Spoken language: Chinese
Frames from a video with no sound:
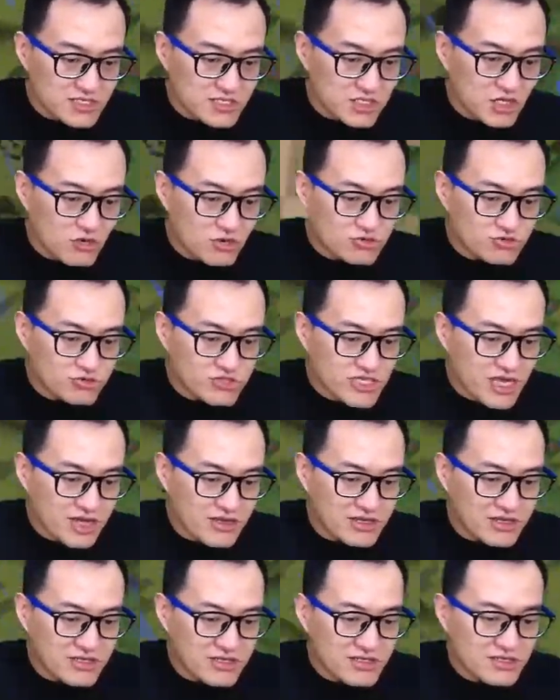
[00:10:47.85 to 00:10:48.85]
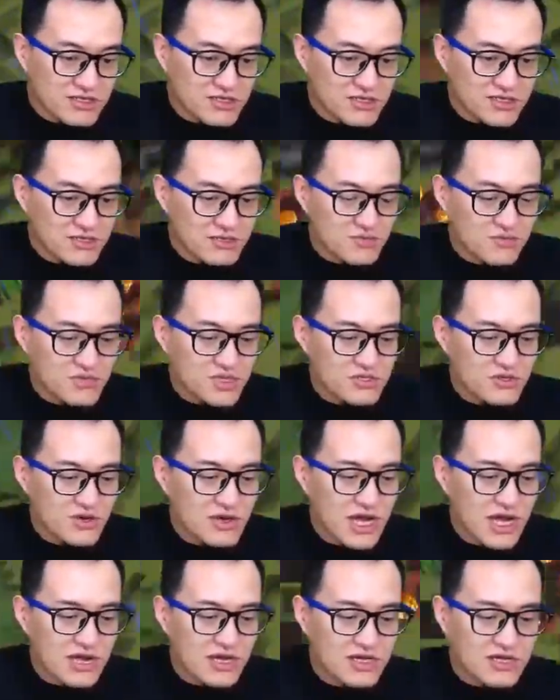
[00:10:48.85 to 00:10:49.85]
道具箱命中
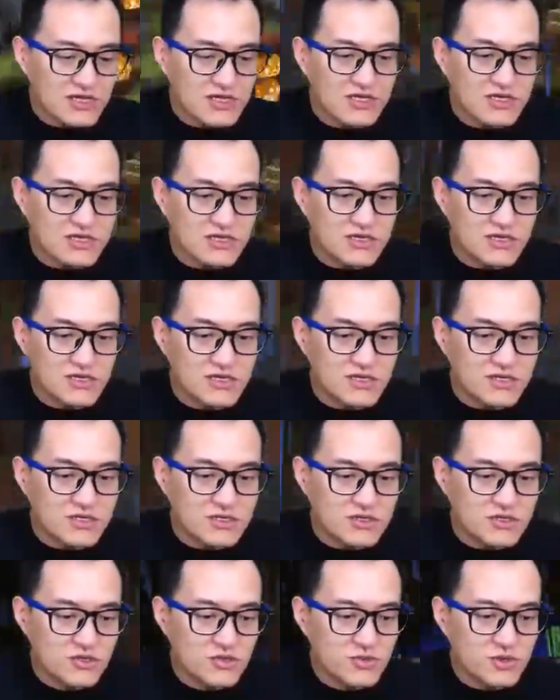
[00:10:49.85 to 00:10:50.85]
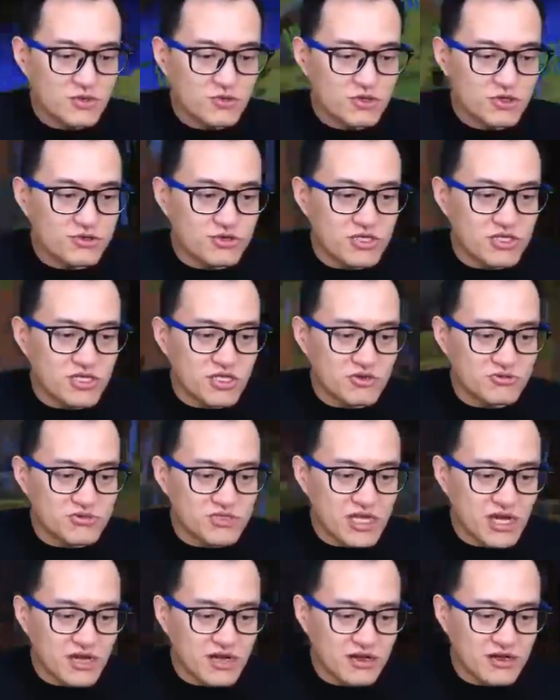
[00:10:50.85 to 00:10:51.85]
了，有没有回血的道具
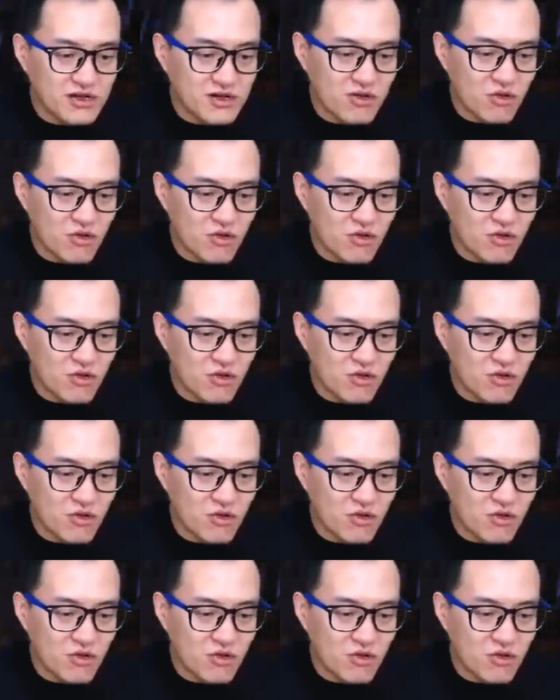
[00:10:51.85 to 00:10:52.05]
箱？